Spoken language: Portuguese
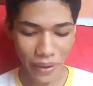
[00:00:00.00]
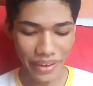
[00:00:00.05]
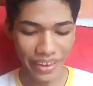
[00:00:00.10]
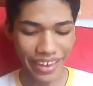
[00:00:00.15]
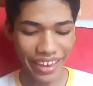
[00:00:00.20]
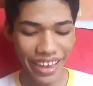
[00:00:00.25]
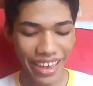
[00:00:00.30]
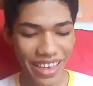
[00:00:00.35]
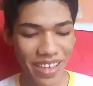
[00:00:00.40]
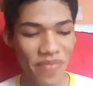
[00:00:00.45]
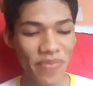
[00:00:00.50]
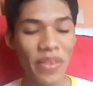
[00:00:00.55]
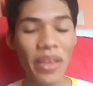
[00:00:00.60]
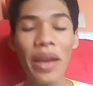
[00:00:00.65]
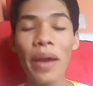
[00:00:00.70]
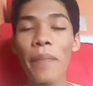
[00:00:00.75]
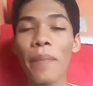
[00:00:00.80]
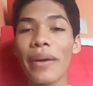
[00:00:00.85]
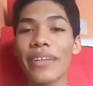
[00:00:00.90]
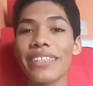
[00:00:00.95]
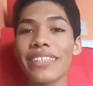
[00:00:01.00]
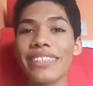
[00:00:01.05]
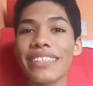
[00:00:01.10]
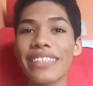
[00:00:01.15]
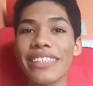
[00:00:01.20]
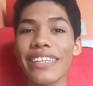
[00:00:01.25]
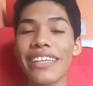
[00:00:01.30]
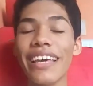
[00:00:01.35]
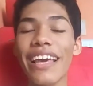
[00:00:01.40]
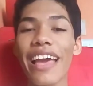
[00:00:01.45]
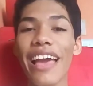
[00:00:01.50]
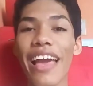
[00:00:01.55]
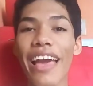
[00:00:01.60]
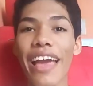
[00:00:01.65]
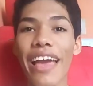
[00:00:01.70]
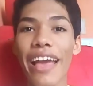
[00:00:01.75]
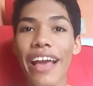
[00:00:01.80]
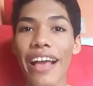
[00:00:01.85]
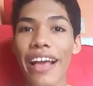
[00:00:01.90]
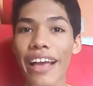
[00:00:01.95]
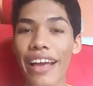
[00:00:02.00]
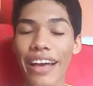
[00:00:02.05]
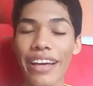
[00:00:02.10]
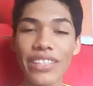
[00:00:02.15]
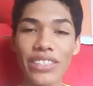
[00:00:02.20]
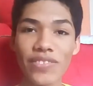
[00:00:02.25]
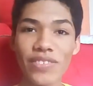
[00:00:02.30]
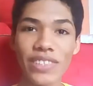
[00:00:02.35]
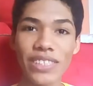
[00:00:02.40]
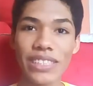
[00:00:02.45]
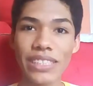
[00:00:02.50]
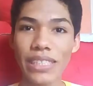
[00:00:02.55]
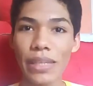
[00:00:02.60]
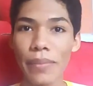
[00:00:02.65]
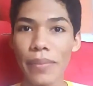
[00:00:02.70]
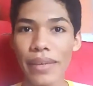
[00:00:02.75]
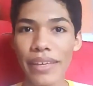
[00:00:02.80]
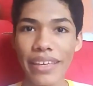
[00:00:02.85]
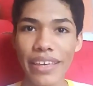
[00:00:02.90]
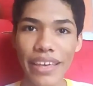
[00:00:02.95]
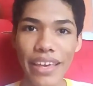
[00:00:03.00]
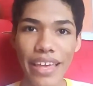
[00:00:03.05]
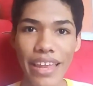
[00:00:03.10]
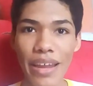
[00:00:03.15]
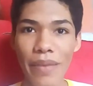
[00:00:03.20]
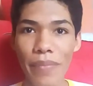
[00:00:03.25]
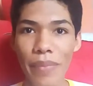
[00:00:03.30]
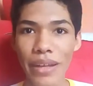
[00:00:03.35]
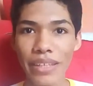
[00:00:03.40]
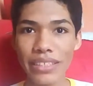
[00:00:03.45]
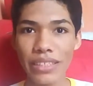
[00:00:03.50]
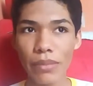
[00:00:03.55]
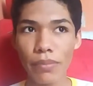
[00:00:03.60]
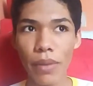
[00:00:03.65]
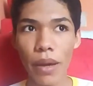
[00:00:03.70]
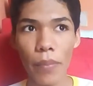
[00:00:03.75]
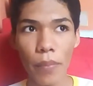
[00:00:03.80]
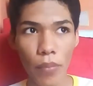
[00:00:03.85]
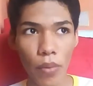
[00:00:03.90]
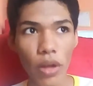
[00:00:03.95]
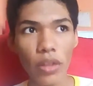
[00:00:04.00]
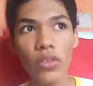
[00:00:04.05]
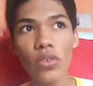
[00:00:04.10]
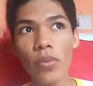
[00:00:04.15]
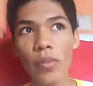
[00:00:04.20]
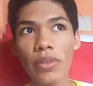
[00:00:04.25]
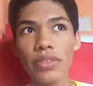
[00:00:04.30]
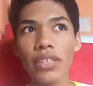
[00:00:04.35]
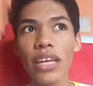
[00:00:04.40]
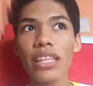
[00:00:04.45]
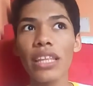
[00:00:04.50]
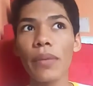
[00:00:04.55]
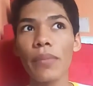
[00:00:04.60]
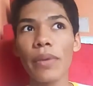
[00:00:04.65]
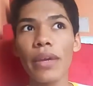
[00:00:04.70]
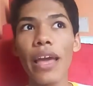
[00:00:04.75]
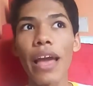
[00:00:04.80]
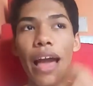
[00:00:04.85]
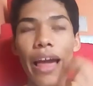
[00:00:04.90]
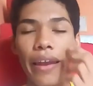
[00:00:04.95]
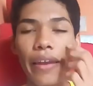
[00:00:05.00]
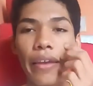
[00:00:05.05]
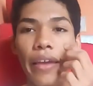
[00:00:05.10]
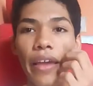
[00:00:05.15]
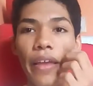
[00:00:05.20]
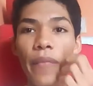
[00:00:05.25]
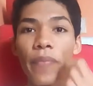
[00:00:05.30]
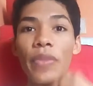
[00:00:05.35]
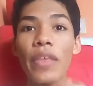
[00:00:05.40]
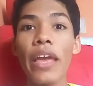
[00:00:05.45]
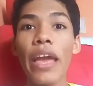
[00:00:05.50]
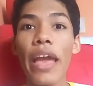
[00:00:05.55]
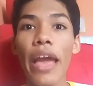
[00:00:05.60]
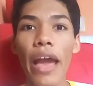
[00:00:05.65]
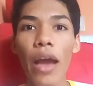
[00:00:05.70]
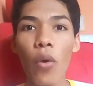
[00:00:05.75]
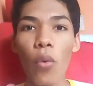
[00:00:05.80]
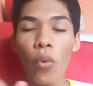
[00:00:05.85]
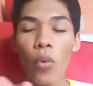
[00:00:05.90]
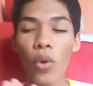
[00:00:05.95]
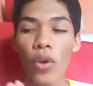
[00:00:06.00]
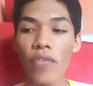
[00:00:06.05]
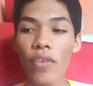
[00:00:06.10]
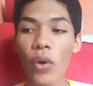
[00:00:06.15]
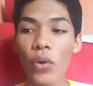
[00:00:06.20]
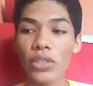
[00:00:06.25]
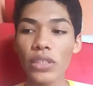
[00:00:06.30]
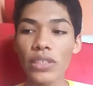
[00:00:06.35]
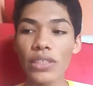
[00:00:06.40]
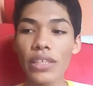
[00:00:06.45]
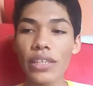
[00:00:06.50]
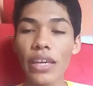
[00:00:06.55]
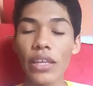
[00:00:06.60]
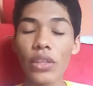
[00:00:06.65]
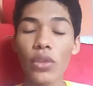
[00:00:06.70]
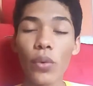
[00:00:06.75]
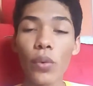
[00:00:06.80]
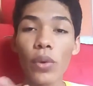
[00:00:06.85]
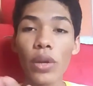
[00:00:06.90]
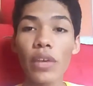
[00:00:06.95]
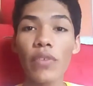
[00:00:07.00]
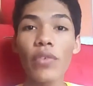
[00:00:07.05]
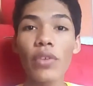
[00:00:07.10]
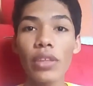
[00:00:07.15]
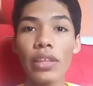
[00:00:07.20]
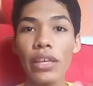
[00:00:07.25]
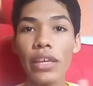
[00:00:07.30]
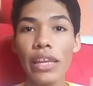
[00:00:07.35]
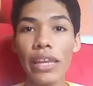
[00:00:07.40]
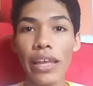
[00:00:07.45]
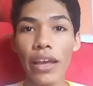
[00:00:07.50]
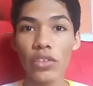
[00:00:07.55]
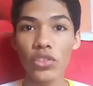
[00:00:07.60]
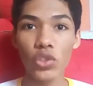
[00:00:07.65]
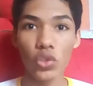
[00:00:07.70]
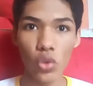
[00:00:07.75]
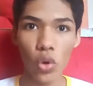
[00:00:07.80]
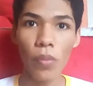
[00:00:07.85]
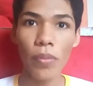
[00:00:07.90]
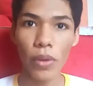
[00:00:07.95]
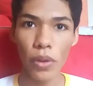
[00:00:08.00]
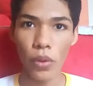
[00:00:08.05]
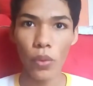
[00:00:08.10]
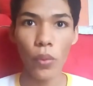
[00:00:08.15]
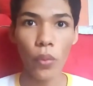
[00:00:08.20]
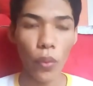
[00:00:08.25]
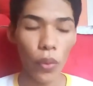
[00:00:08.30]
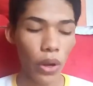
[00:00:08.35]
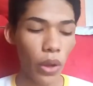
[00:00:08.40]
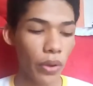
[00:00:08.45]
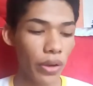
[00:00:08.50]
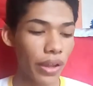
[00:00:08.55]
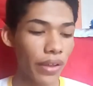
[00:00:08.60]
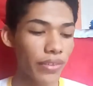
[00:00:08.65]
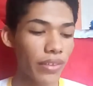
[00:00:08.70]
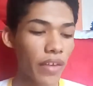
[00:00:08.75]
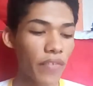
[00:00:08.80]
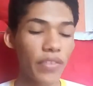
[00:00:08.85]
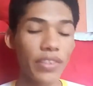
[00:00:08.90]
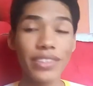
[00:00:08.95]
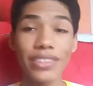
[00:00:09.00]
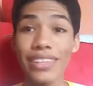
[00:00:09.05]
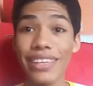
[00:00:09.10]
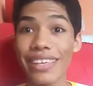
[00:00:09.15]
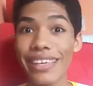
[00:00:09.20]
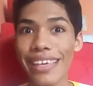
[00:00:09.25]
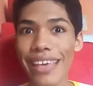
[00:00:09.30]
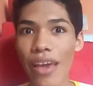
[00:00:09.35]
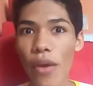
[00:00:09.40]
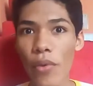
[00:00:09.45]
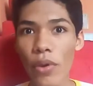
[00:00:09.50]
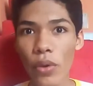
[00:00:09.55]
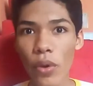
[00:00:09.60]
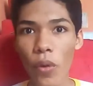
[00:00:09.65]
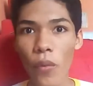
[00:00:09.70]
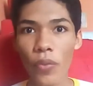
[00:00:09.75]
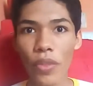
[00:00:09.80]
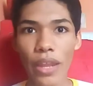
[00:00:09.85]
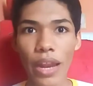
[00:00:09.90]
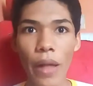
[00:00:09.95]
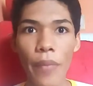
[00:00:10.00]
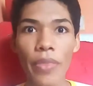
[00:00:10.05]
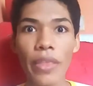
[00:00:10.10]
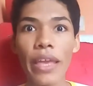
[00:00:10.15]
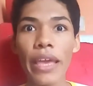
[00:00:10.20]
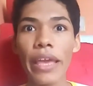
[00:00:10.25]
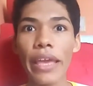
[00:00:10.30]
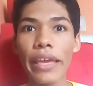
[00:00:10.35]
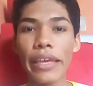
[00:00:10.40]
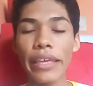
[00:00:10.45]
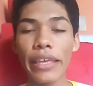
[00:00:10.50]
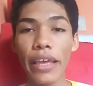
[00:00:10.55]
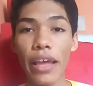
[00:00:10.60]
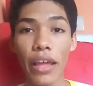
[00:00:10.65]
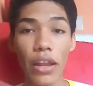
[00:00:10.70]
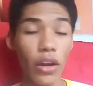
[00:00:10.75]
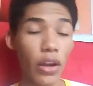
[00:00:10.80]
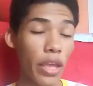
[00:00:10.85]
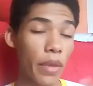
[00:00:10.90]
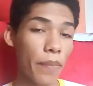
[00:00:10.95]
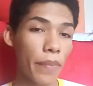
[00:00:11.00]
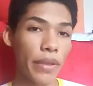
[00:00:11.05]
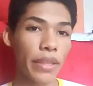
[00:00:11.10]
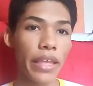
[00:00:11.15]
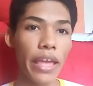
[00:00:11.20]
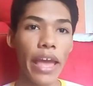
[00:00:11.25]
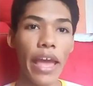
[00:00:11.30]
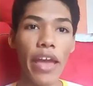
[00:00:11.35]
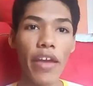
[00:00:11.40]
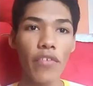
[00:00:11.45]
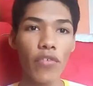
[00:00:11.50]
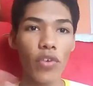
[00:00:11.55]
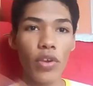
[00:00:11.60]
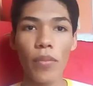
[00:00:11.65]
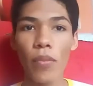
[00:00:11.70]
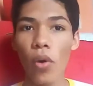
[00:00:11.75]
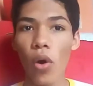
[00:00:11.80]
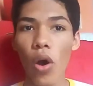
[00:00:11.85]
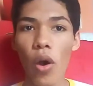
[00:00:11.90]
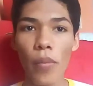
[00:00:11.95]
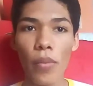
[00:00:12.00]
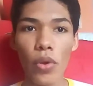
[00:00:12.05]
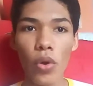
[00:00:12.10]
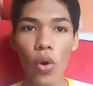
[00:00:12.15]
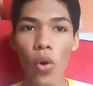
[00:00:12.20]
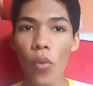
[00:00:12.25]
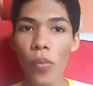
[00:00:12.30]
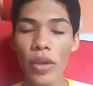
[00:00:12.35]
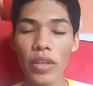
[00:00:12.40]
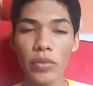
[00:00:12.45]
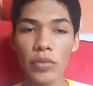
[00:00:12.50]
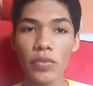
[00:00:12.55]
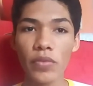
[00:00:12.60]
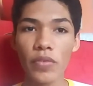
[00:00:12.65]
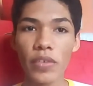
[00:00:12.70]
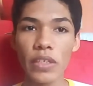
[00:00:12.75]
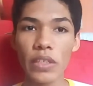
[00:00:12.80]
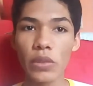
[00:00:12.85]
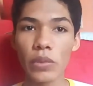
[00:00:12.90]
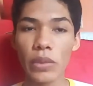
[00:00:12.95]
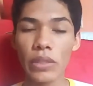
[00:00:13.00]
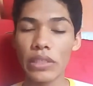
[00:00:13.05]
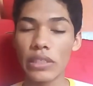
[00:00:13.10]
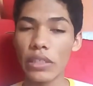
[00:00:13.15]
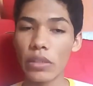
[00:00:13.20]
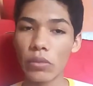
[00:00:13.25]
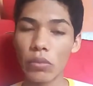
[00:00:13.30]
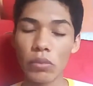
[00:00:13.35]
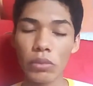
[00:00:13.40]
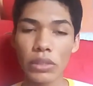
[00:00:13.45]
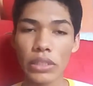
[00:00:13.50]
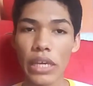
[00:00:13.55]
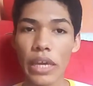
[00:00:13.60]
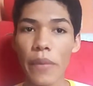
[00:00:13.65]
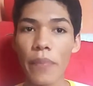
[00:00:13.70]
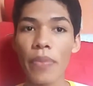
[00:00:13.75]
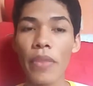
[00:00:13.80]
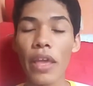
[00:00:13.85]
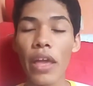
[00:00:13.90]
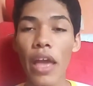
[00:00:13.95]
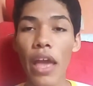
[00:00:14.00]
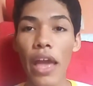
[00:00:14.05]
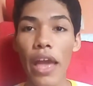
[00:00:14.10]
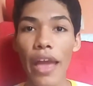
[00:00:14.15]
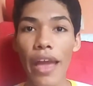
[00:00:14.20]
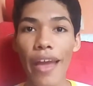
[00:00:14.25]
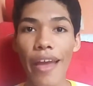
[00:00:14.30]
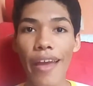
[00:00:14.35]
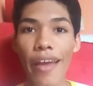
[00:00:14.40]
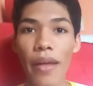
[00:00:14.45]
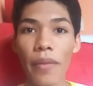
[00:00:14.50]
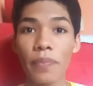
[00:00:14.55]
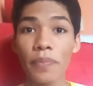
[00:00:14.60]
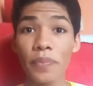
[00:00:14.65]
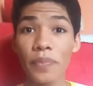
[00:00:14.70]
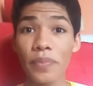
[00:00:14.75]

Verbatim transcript: ok? Mas assim, é, caso você também queira participar, pode começar também a ler aí. É, o, o, que vai acontecer é o seguinte, o livro dele sobre o Leonardo da Vinci que eu encontrar, e que, é, em PDF, ou em MOB, ou mesmo em físico em si, eu não sei, é